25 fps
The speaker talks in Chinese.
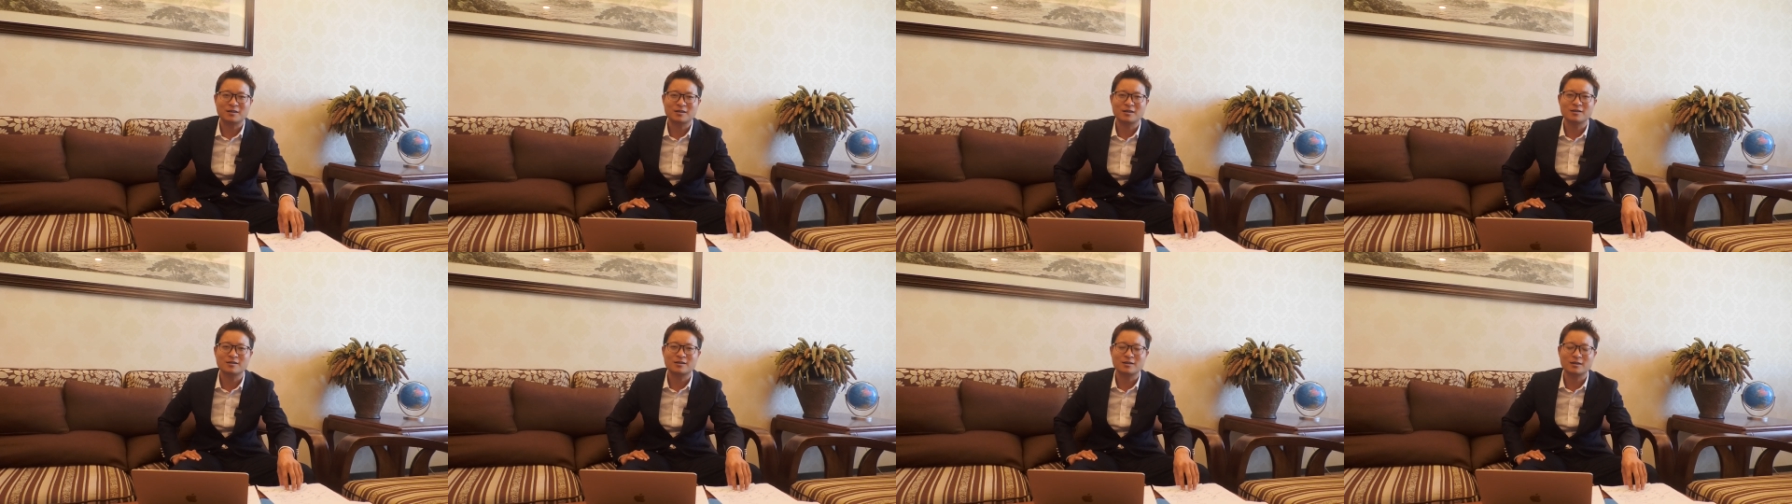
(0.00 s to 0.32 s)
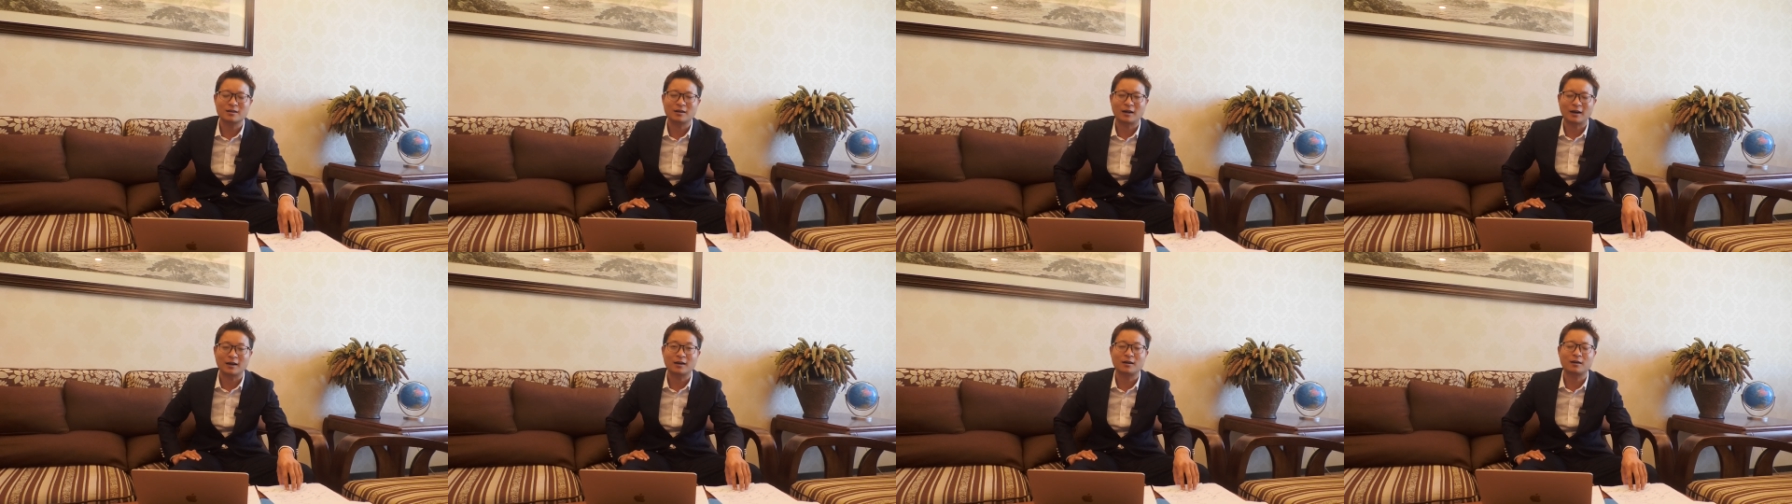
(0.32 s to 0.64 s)
甚
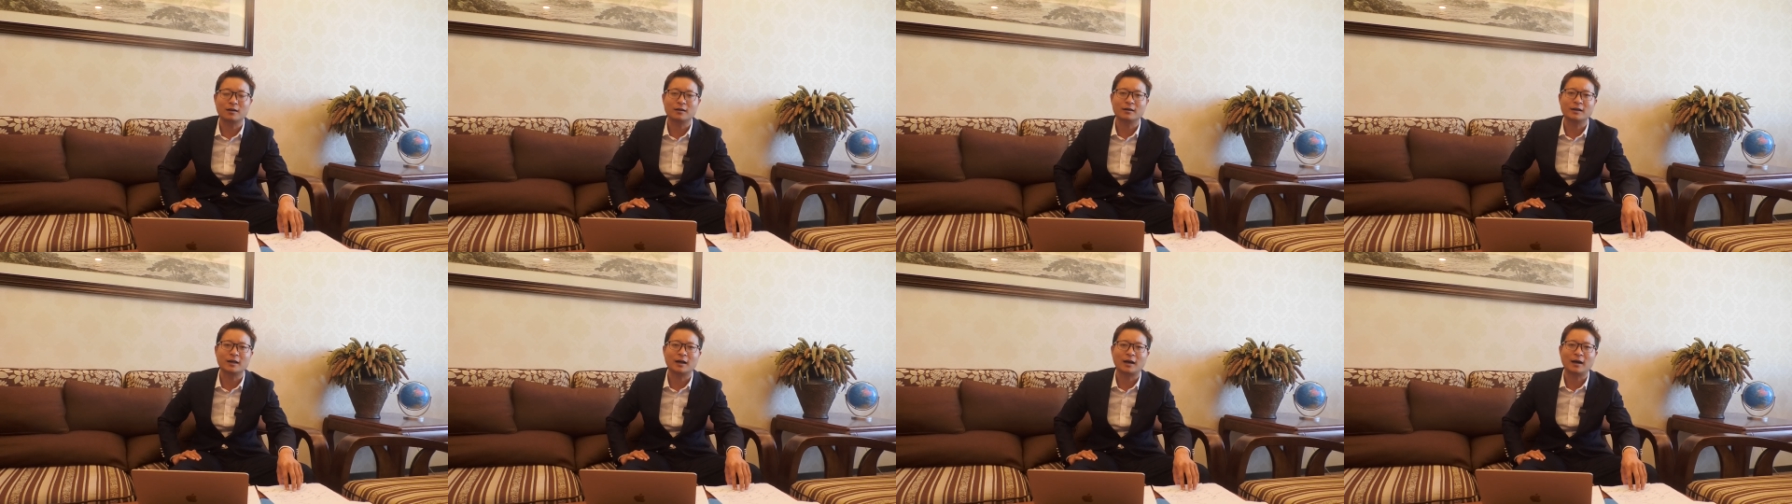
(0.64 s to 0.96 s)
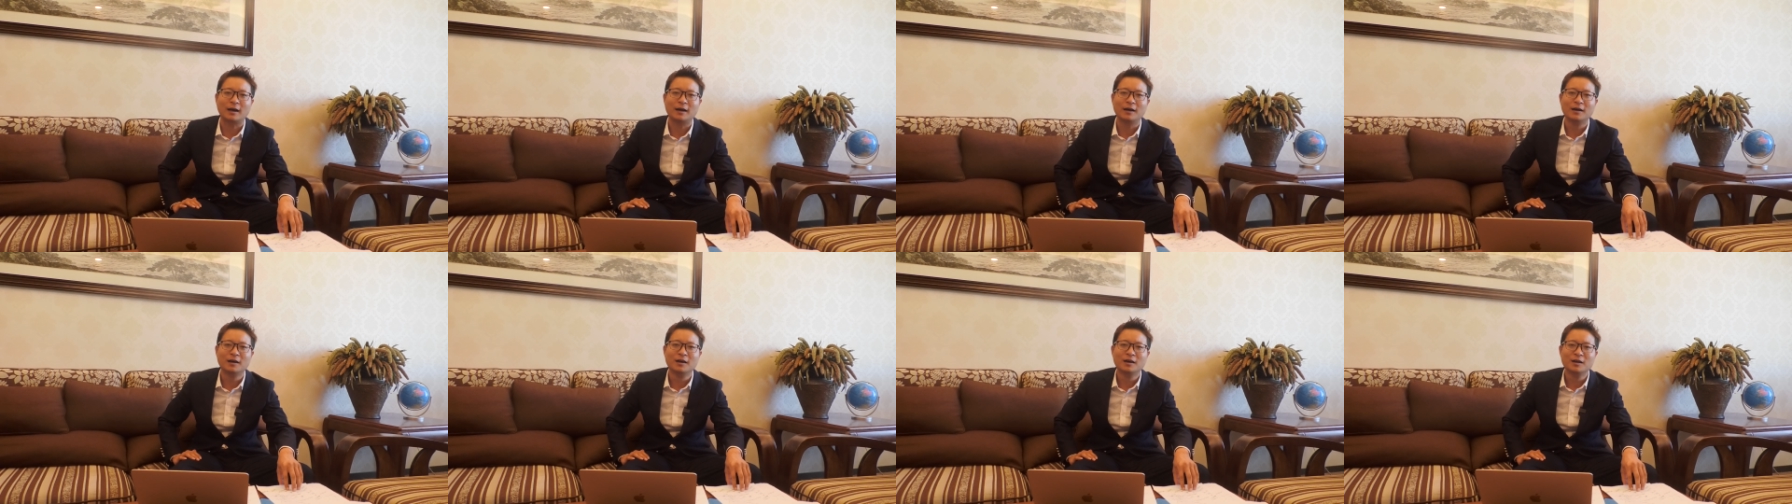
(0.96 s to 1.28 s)
至还更厉
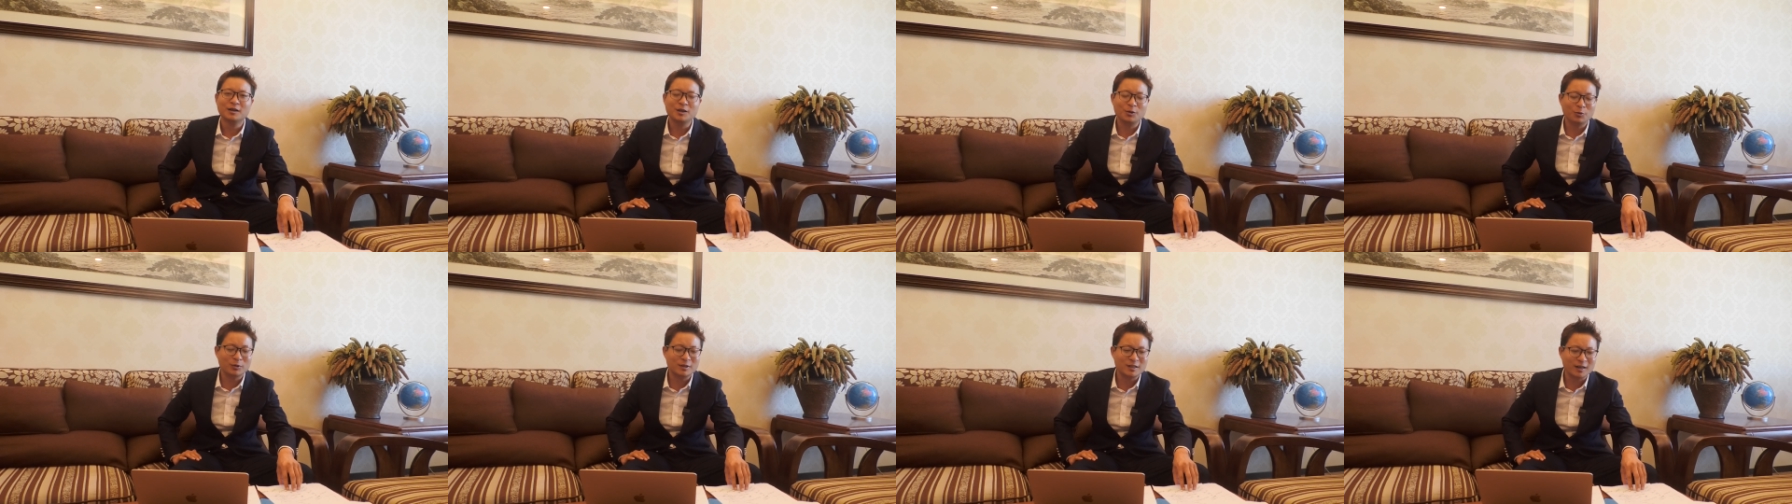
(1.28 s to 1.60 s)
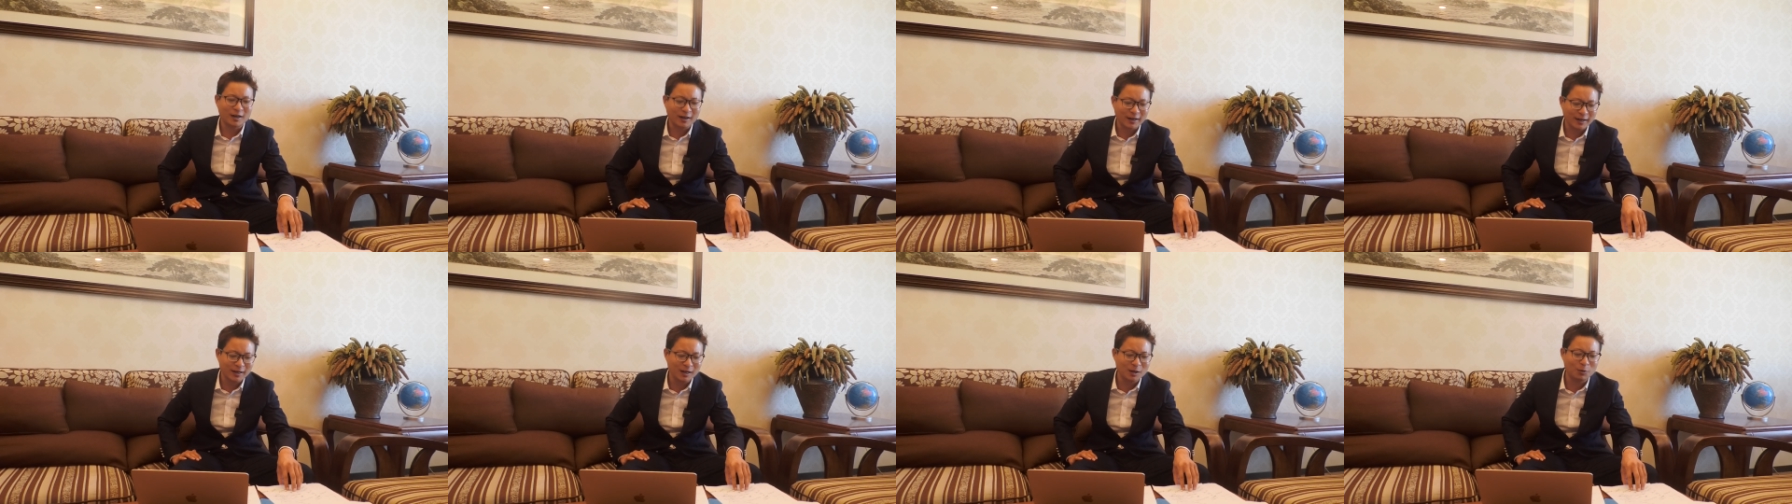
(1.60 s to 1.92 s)
害，因为
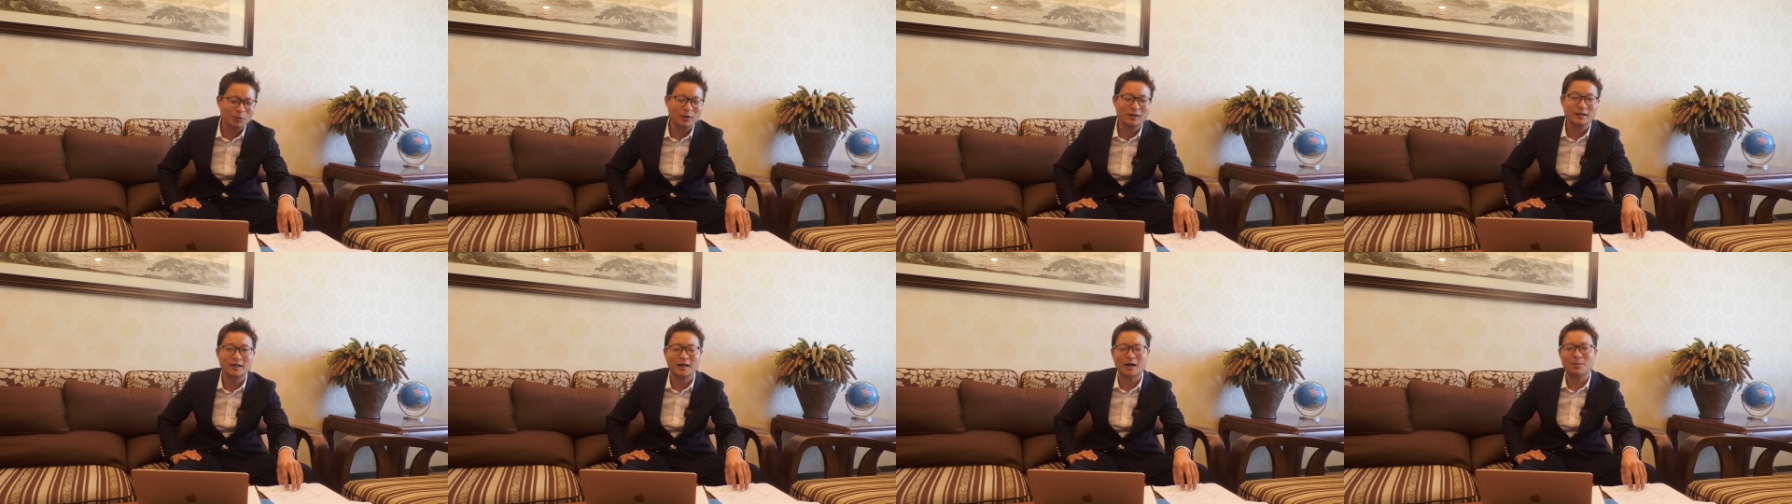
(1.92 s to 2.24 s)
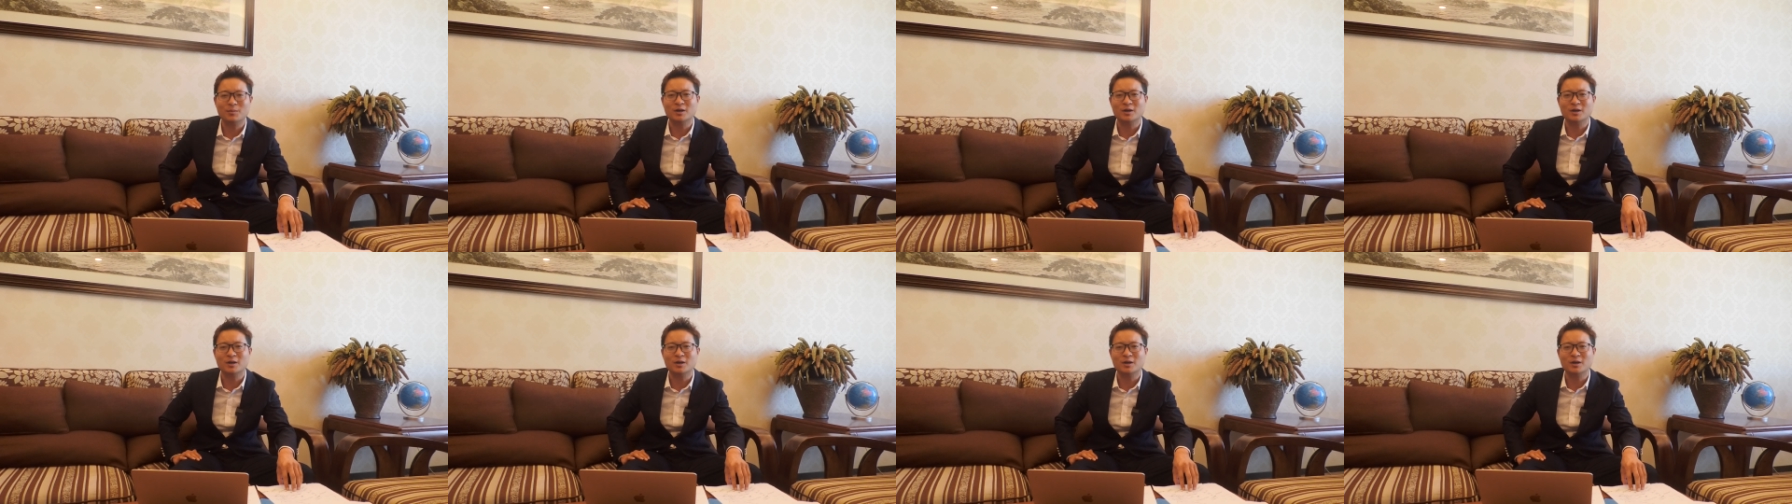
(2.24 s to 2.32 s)
这黑人问题